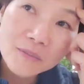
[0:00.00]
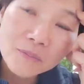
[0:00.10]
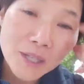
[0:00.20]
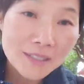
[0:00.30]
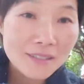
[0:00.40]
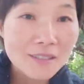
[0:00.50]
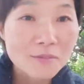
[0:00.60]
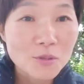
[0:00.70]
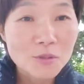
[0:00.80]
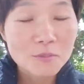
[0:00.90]

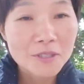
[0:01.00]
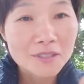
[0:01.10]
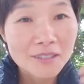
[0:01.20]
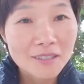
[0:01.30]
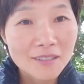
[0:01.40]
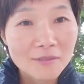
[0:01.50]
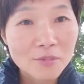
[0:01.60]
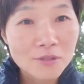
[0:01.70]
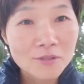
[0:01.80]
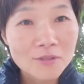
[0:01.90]
80 요즘에 이제
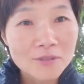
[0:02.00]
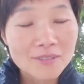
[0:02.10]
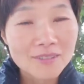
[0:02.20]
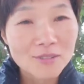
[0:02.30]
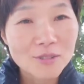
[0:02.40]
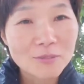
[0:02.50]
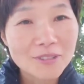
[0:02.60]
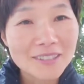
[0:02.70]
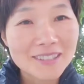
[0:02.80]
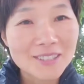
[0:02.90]
평균
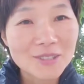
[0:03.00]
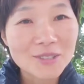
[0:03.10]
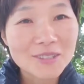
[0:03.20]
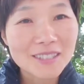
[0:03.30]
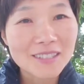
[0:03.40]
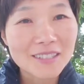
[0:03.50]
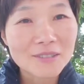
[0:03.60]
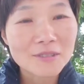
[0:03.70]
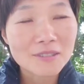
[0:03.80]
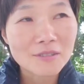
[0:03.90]
수명이 길어졌잖아요
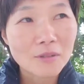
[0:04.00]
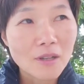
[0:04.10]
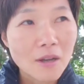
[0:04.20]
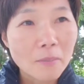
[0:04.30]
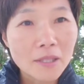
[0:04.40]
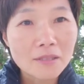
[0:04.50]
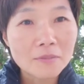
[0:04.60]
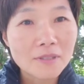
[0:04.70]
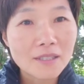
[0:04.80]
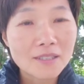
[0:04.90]
그래서
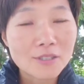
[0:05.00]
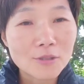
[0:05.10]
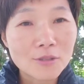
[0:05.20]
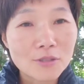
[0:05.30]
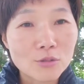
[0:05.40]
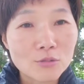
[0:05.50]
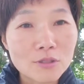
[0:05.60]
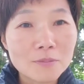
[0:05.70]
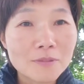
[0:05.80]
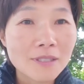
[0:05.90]
80세 이전에 죽고
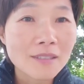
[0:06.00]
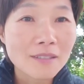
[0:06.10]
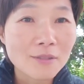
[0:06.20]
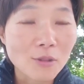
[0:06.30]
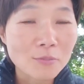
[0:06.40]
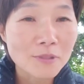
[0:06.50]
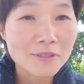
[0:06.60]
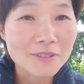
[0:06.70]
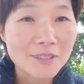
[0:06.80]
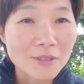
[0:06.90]
싶은 생각은
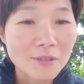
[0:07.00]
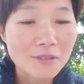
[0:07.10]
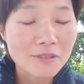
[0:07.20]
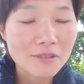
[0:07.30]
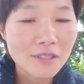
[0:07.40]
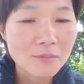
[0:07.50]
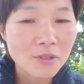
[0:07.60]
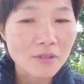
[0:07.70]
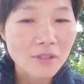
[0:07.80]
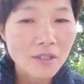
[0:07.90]
없거든요
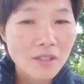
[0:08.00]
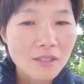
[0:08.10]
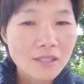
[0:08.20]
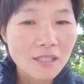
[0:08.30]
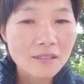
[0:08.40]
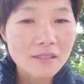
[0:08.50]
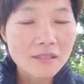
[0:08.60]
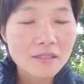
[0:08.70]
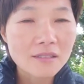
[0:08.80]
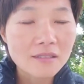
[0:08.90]
그렇다면 장기
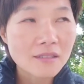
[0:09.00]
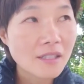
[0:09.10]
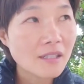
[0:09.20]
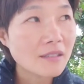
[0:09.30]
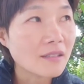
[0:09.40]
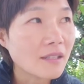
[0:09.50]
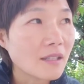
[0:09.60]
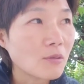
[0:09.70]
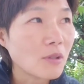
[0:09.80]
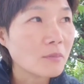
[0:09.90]
기증을 해야
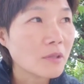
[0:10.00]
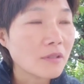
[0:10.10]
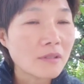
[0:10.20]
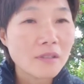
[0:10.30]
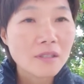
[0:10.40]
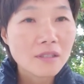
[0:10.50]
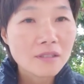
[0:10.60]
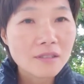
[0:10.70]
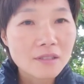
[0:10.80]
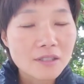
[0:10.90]
된다라고 하면
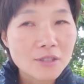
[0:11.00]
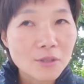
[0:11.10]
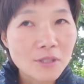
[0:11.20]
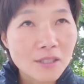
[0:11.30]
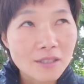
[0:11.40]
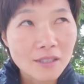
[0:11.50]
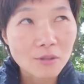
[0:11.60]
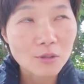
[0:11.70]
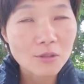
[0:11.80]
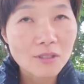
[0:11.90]
그 이전에 이렇게
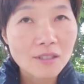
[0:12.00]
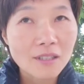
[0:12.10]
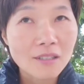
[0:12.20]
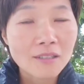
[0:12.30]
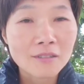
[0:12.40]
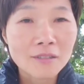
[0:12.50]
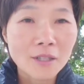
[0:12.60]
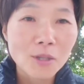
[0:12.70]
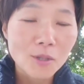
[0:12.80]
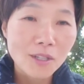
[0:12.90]
어떻게 돼야
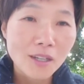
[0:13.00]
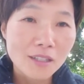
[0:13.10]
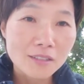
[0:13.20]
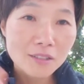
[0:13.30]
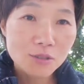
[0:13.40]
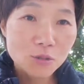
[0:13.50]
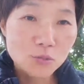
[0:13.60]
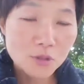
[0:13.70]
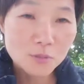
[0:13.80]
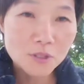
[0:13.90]
되는데 일찍
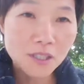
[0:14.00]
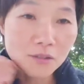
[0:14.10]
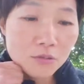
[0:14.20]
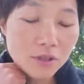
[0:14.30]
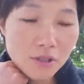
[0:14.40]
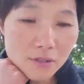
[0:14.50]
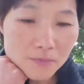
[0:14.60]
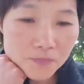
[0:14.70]
죽고 싶진 않고요